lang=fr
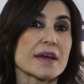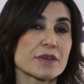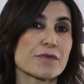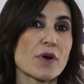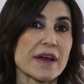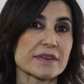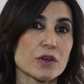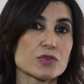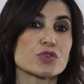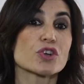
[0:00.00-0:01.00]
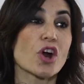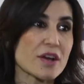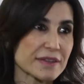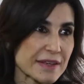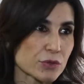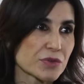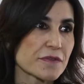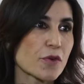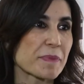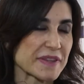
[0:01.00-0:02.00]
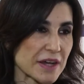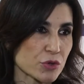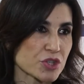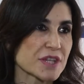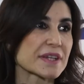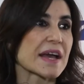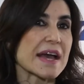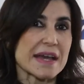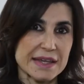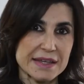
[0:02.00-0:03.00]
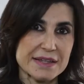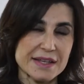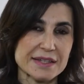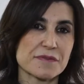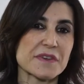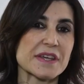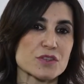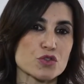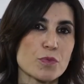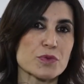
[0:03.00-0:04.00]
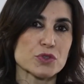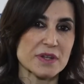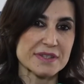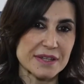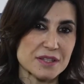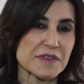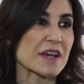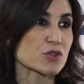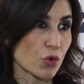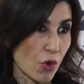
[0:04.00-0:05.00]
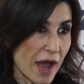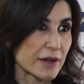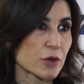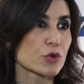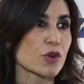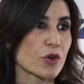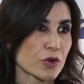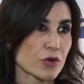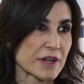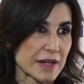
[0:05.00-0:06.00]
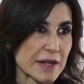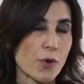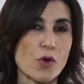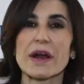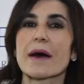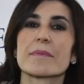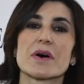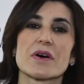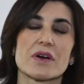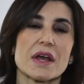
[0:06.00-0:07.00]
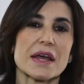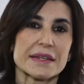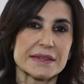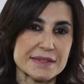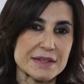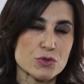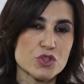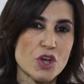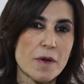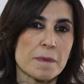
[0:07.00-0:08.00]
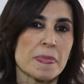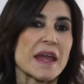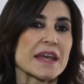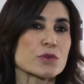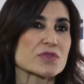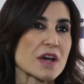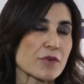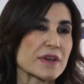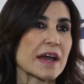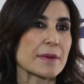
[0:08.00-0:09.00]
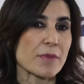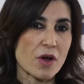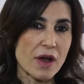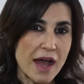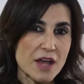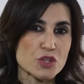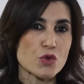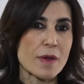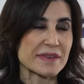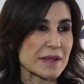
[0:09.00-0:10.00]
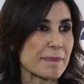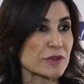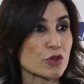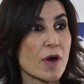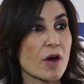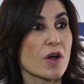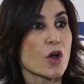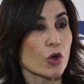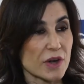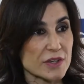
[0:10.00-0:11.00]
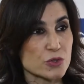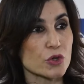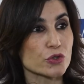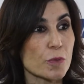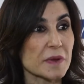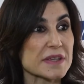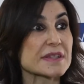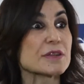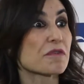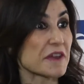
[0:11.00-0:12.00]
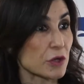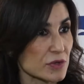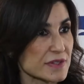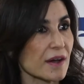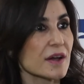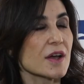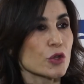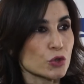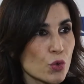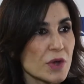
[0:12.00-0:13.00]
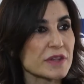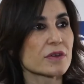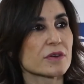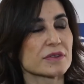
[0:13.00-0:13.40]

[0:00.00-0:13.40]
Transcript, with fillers: qui vont être d'une grande aide au niveau pédagogique et certification, puisque les certificats seront inclus dans les, programmes euh, des étudiants. Et nous avons également à HEM un département relations entreprises qui ne fait que ça, nouer des